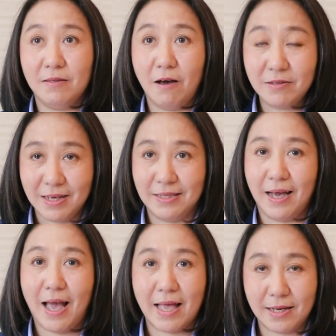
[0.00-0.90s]
นอกเหนือ
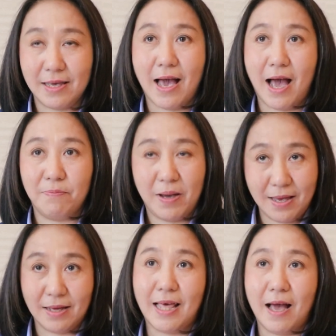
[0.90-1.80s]
จากการขยายไป
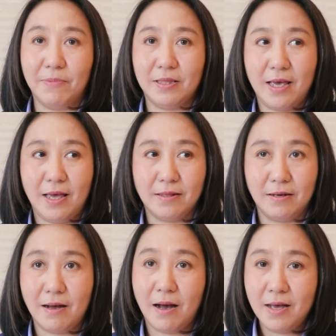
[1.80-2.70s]
ยังต่างประเทศ
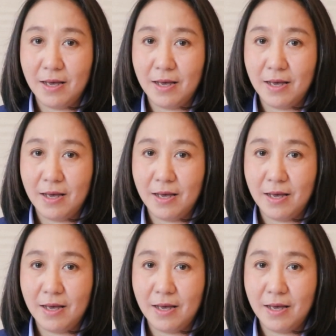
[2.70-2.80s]
แล้วก็